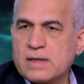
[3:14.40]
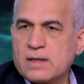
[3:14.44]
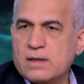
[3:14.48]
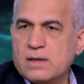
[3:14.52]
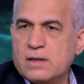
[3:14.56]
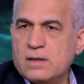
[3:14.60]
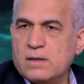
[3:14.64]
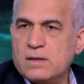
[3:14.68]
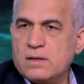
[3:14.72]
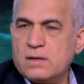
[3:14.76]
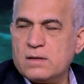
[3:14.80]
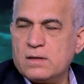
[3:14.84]

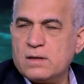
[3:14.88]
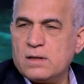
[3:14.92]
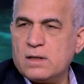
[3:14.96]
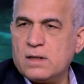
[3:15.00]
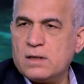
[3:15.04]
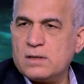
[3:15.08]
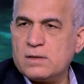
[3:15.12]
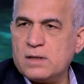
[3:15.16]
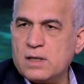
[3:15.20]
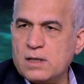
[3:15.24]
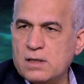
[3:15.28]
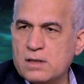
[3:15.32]

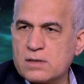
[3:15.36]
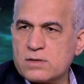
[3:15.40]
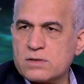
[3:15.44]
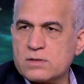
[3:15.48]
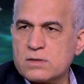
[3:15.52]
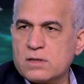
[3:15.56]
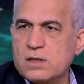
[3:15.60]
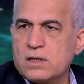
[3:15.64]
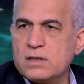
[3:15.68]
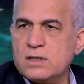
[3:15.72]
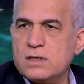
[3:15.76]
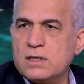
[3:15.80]
الاداء
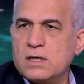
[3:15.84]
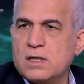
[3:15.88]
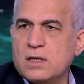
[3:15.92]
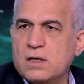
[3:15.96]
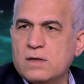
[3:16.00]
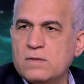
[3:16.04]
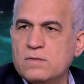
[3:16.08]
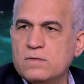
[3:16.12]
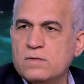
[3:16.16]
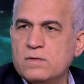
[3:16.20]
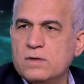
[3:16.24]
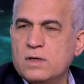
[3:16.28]
الاقتصادي
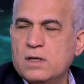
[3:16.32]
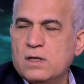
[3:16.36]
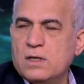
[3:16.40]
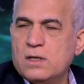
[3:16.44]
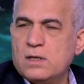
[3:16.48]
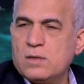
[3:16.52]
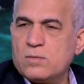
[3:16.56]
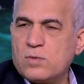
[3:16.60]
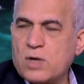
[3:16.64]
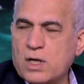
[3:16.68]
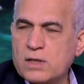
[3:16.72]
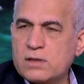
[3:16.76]
او
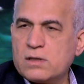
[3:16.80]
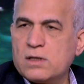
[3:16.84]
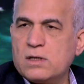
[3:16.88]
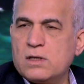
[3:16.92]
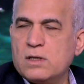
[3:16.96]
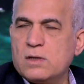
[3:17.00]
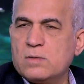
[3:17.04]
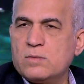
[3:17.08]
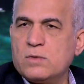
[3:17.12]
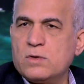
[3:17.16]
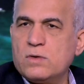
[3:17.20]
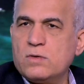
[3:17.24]
معدل
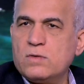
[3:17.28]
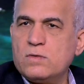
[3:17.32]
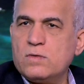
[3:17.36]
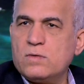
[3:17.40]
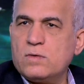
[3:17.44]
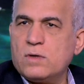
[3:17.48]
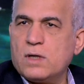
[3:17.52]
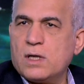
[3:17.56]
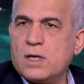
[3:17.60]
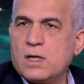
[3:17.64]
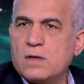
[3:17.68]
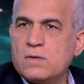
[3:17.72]

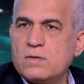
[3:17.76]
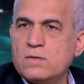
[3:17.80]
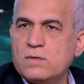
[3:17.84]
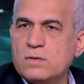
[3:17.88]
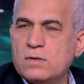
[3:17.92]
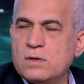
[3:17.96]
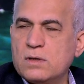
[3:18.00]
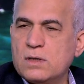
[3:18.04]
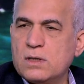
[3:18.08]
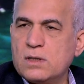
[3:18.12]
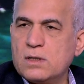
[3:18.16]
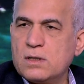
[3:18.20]
النمو او
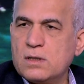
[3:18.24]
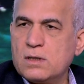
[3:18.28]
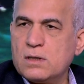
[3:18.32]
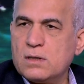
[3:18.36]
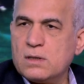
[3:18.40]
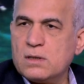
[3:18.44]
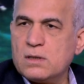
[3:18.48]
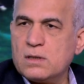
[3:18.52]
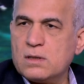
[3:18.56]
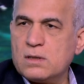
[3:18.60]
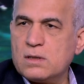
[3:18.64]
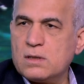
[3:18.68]

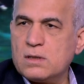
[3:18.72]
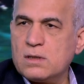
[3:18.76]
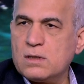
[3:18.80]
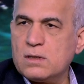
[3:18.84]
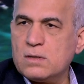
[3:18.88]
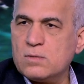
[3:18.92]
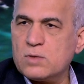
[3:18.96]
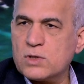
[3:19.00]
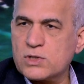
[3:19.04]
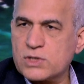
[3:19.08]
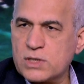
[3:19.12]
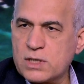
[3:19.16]

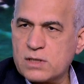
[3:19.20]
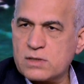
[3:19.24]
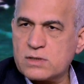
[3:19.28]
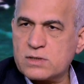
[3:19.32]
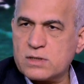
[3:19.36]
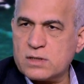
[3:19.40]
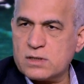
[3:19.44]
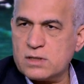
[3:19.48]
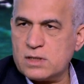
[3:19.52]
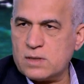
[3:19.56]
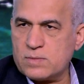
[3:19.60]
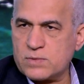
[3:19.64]
المؤشرات
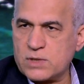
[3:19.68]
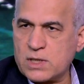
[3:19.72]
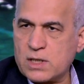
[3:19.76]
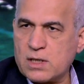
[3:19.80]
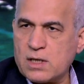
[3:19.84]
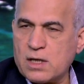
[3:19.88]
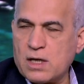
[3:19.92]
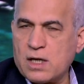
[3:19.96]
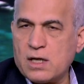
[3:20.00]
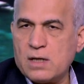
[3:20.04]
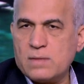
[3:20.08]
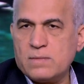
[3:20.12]
الاقتصاديه
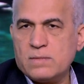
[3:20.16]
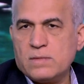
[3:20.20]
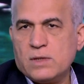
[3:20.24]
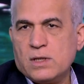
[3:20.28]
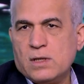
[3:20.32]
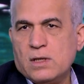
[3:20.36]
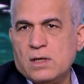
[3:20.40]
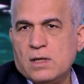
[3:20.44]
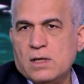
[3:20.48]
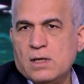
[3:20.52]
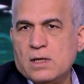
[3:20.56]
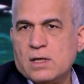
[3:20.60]
بشكل عام
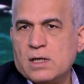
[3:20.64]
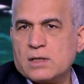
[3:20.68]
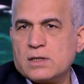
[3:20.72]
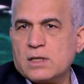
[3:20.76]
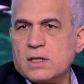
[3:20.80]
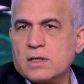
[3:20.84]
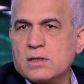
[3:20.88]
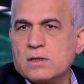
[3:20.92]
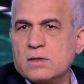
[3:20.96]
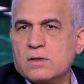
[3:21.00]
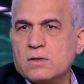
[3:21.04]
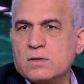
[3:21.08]

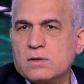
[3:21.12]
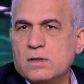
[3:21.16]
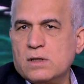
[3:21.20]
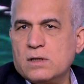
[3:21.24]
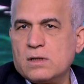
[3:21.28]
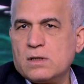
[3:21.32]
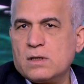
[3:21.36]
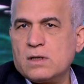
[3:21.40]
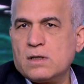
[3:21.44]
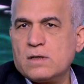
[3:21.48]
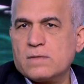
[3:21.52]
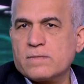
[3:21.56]
هتجد ان
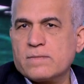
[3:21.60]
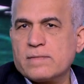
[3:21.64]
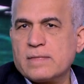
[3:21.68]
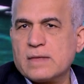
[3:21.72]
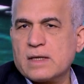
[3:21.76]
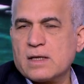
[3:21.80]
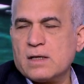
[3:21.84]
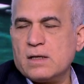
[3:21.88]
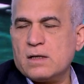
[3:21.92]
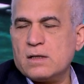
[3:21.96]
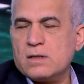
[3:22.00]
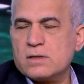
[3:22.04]
احنا
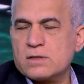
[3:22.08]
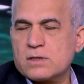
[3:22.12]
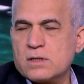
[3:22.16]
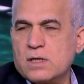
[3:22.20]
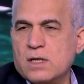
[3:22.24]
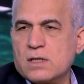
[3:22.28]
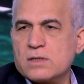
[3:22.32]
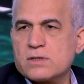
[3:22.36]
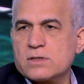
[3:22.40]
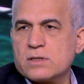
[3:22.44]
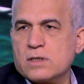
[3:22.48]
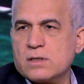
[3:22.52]
الاصلاح
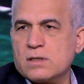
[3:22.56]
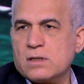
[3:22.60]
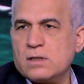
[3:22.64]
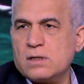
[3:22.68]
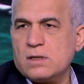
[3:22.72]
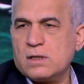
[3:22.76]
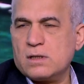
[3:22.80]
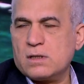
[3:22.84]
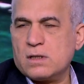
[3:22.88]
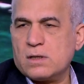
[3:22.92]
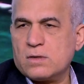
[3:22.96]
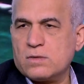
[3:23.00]
الاقتصادي اللي
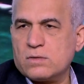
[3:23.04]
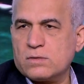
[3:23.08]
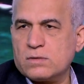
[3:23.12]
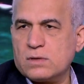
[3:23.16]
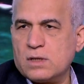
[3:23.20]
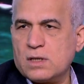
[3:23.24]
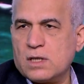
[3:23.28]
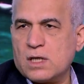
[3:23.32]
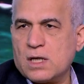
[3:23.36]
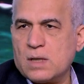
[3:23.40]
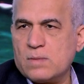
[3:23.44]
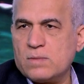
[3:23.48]
احنا
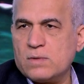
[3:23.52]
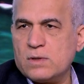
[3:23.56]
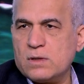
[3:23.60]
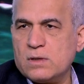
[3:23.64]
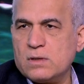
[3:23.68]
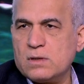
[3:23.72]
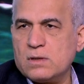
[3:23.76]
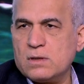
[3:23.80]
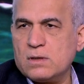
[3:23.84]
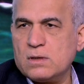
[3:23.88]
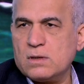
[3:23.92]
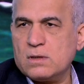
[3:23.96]
خضناه قبل
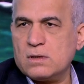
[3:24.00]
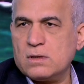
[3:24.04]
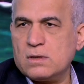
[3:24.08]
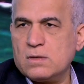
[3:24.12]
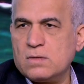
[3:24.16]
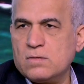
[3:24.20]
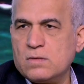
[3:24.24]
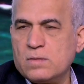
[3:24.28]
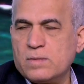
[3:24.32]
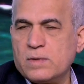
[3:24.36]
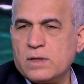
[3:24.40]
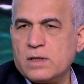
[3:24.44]

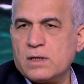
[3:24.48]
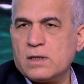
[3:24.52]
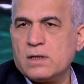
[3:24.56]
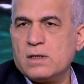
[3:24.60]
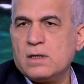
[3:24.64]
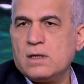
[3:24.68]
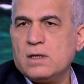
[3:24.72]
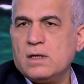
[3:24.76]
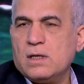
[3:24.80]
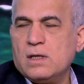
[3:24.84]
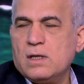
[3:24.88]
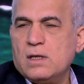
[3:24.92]
الوباء
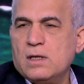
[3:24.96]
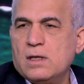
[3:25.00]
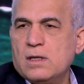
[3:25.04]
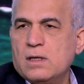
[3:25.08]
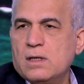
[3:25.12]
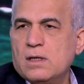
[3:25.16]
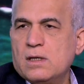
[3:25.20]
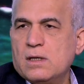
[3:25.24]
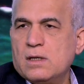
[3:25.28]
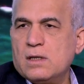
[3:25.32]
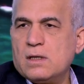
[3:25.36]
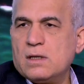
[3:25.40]

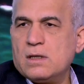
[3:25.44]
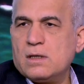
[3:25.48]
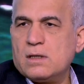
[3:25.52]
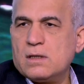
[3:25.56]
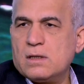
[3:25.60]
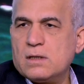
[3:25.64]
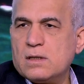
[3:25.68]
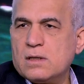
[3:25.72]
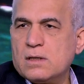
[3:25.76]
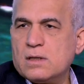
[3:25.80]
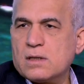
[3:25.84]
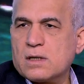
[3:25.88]

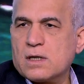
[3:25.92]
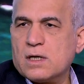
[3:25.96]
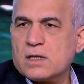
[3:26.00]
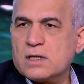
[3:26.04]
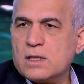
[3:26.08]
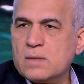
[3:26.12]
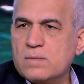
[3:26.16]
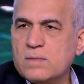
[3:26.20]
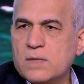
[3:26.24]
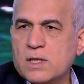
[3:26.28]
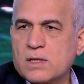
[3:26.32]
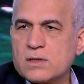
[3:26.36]

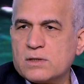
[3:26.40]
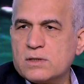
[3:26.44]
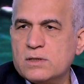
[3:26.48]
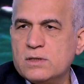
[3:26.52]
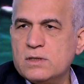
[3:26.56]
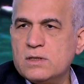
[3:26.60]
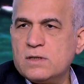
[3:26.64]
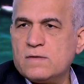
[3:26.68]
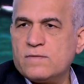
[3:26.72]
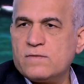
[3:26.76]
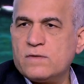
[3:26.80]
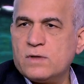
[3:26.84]
خدمنا
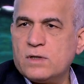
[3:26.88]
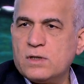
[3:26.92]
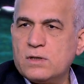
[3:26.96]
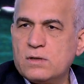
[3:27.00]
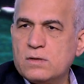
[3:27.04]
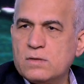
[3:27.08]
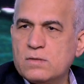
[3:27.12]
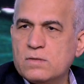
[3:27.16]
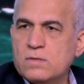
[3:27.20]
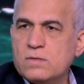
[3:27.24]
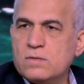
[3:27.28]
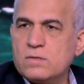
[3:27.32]
كتير في
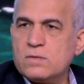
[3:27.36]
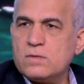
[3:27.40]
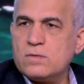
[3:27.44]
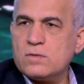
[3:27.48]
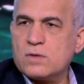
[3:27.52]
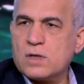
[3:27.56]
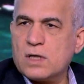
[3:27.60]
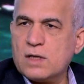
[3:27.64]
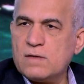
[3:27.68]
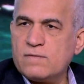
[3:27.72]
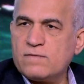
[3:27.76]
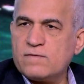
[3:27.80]
انه
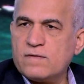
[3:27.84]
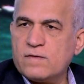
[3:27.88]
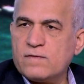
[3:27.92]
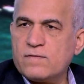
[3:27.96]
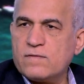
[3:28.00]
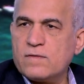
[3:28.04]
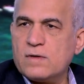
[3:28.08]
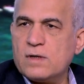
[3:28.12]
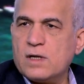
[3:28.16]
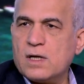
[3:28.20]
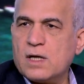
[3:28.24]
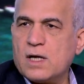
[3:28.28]
يخفف
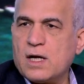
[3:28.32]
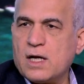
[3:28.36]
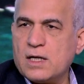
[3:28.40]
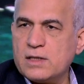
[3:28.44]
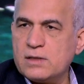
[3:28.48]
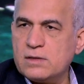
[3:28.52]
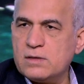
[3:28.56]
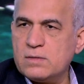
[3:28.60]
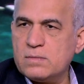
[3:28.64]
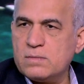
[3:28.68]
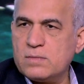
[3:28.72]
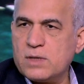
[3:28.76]
الى
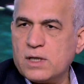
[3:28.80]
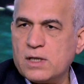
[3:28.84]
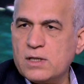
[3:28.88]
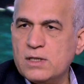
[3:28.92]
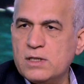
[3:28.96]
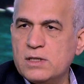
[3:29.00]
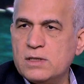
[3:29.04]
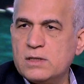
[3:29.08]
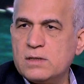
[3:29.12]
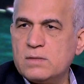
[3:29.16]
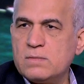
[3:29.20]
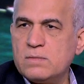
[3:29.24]
حد
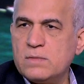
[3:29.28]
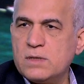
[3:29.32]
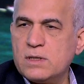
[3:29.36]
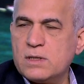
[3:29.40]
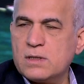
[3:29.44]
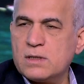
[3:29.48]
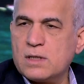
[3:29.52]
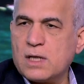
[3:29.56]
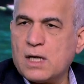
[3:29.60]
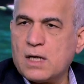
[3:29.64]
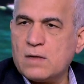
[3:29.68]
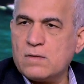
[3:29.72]
بعيد
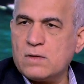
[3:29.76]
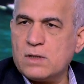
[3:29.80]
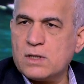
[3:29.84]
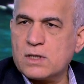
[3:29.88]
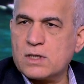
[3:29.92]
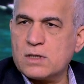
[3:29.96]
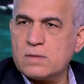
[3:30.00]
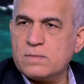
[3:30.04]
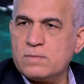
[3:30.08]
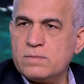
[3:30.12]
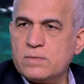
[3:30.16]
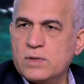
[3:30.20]
من
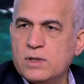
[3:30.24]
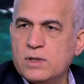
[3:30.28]
عواقب